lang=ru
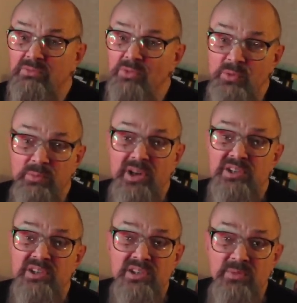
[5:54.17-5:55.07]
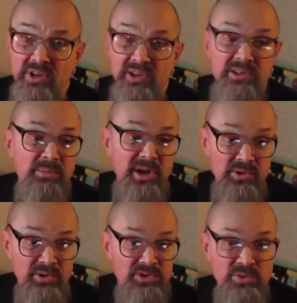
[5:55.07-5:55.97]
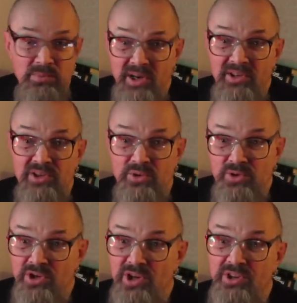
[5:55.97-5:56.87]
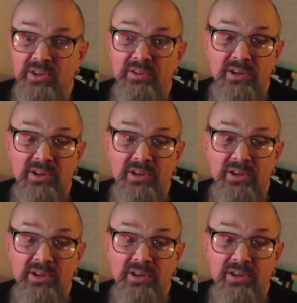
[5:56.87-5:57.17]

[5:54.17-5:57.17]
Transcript: ну, простите меня, это мое, мои ощущения,